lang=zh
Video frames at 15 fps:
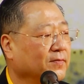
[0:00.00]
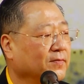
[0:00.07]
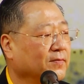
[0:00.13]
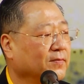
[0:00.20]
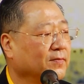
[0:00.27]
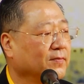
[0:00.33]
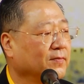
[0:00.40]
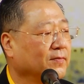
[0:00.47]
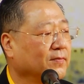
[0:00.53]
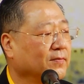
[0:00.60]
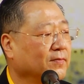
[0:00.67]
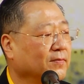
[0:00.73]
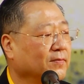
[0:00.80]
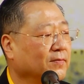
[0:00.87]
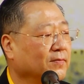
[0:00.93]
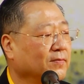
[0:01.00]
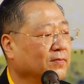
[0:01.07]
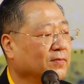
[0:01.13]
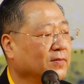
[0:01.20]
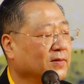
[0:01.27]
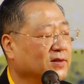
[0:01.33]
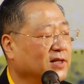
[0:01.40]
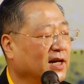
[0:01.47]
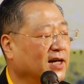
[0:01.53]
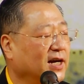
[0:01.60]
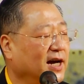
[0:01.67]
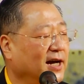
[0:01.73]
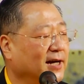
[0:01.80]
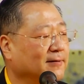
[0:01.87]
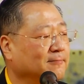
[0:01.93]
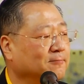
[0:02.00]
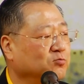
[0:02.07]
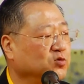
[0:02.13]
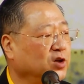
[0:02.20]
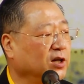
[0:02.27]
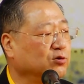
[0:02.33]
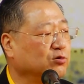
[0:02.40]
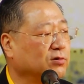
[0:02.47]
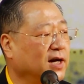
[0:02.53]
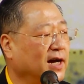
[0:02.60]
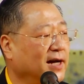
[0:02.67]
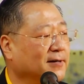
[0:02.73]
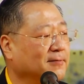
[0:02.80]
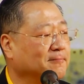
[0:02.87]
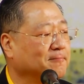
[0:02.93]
没看见。再看，盯住看，